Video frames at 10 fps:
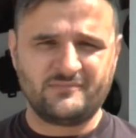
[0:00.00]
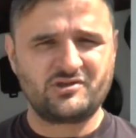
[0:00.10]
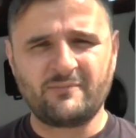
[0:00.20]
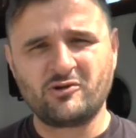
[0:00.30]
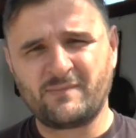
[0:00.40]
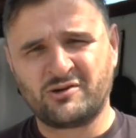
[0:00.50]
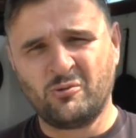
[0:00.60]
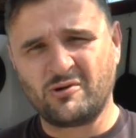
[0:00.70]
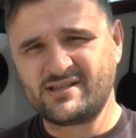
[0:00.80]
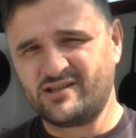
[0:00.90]
schnappt euch mal
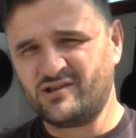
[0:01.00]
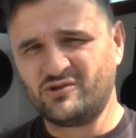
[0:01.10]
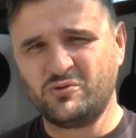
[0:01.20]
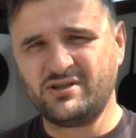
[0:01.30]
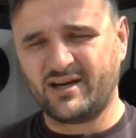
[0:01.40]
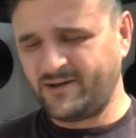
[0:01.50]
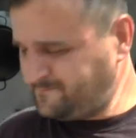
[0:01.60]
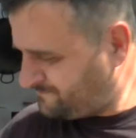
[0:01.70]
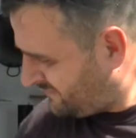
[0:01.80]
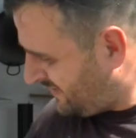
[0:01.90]
Knoblauchzehen, tut die darin.
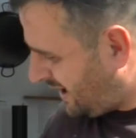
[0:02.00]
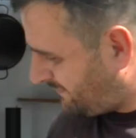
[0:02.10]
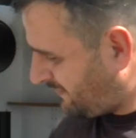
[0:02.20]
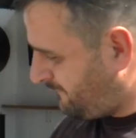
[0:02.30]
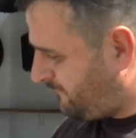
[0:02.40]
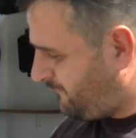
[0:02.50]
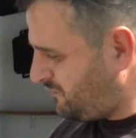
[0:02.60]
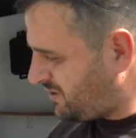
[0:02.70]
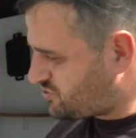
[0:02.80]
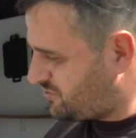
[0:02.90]
Kann ich die,
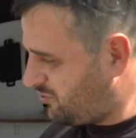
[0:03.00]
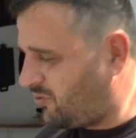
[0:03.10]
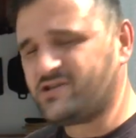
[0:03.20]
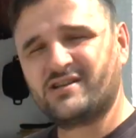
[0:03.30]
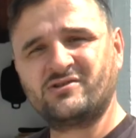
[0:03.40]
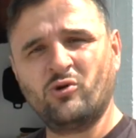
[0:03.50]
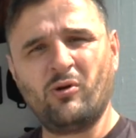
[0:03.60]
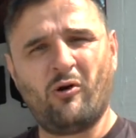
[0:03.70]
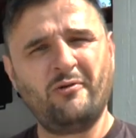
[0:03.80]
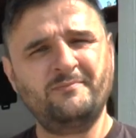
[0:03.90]
wunderschön äh, geräucherten
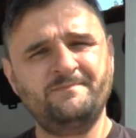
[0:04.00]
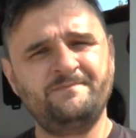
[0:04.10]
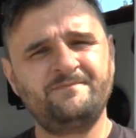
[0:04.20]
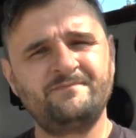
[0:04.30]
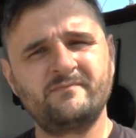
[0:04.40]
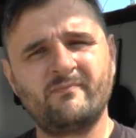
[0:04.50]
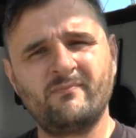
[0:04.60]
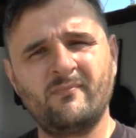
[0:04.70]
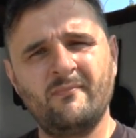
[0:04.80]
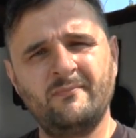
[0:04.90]
Knoblauch. Kann ich die auch
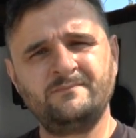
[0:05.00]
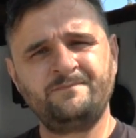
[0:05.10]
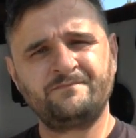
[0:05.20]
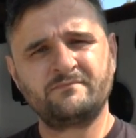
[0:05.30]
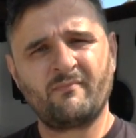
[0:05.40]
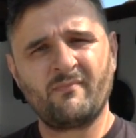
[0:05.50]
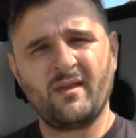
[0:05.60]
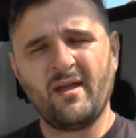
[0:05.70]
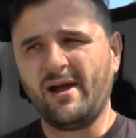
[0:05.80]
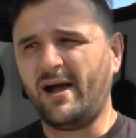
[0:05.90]
im Backofen machen?
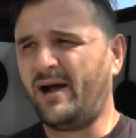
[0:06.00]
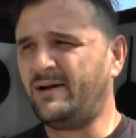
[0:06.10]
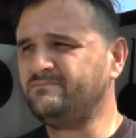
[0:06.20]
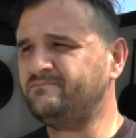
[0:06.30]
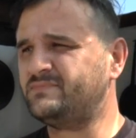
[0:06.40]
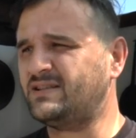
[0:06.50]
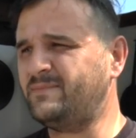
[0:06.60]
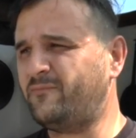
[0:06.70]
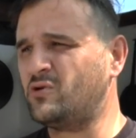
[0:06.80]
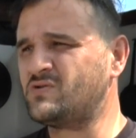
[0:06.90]
Ähm, es
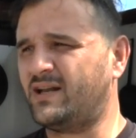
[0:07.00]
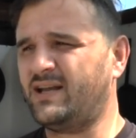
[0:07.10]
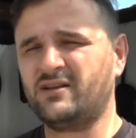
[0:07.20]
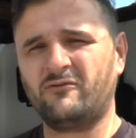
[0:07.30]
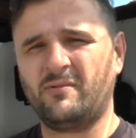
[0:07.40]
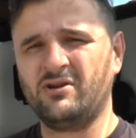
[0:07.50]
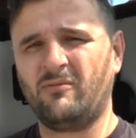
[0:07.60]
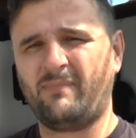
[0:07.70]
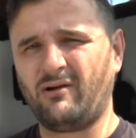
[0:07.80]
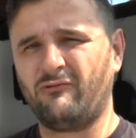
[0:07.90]
gibt wohl so Anleitungen, wo man die auch
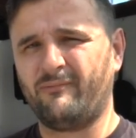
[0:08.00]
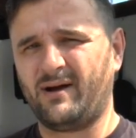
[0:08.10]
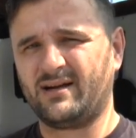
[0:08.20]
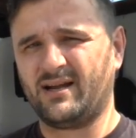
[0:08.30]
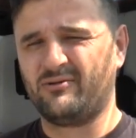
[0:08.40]
im Backofen machen kann,